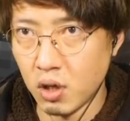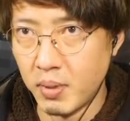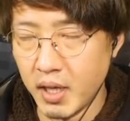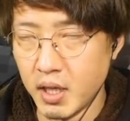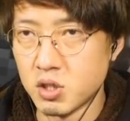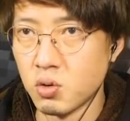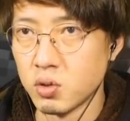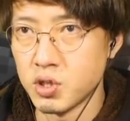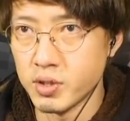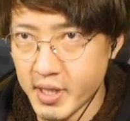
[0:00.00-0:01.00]
がマイナス
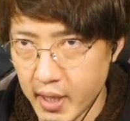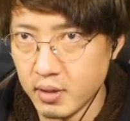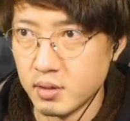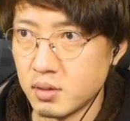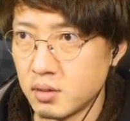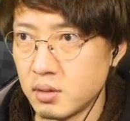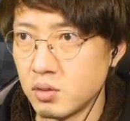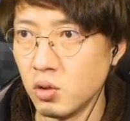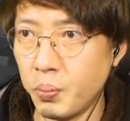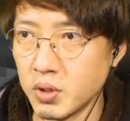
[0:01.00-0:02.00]

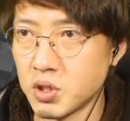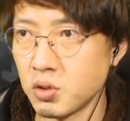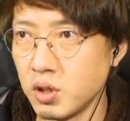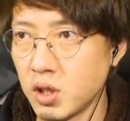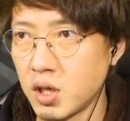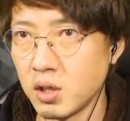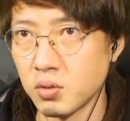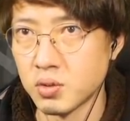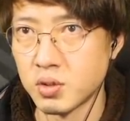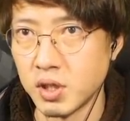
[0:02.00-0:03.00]
53のポジションに
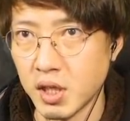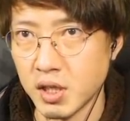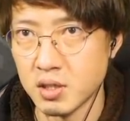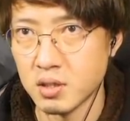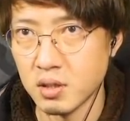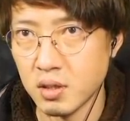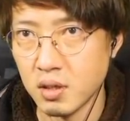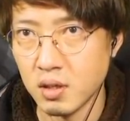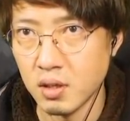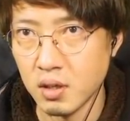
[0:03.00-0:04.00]
ゲートを作りたいです。
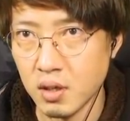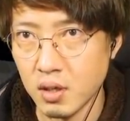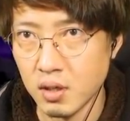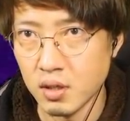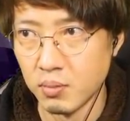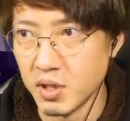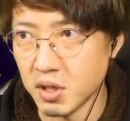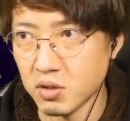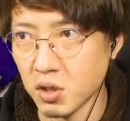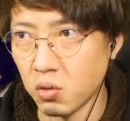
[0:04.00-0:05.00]
だからめ
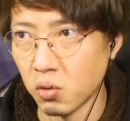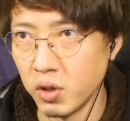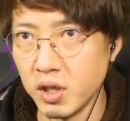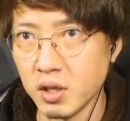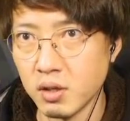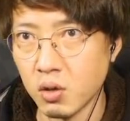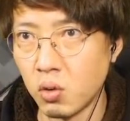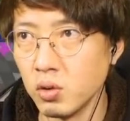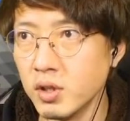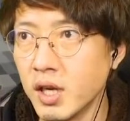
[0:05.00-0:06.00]
ちゃくちゃここいいんだよな。
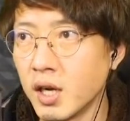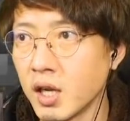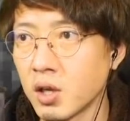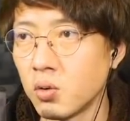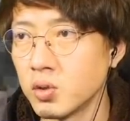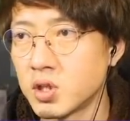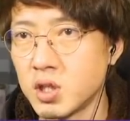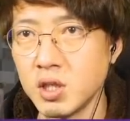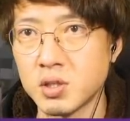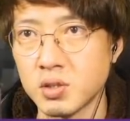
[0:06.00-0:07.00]
この流れでこっ
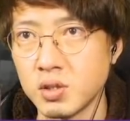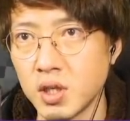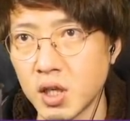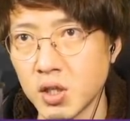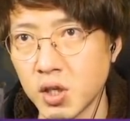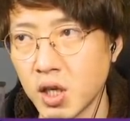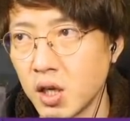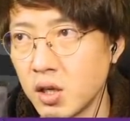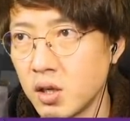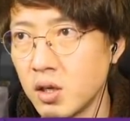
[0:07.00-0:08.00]
ちに進んでいかないといけない。